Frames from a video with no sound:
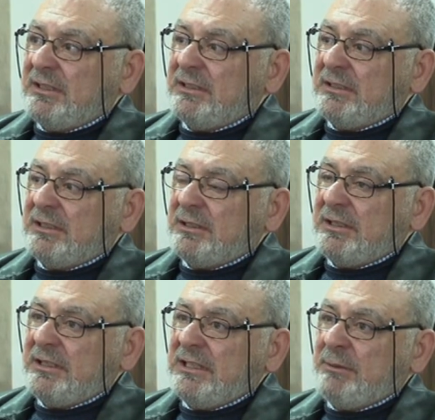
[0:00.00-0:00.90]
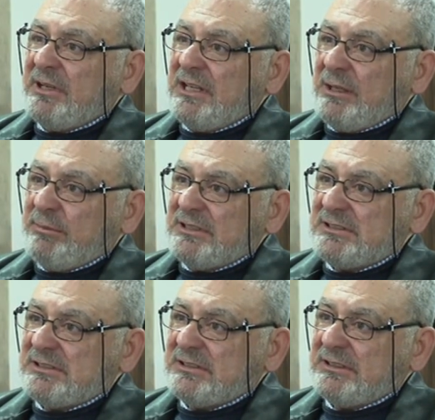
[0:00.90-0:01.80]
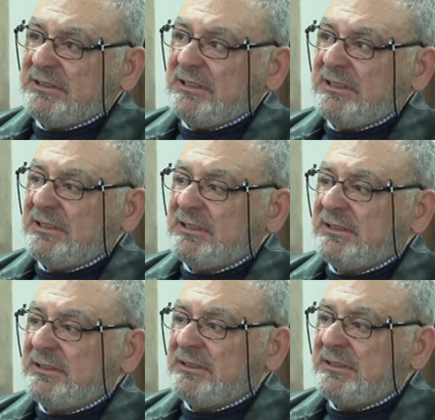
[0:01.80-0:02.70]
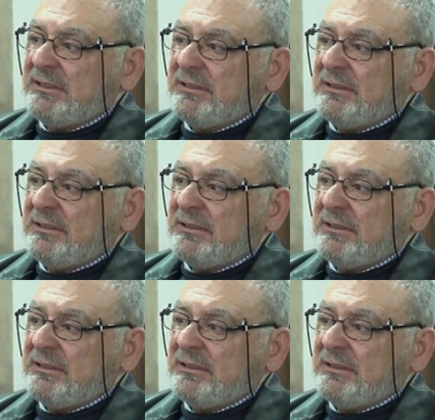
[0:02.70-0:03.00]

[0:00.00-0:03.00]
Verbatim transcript: آه، إلى ملابس إلى إلى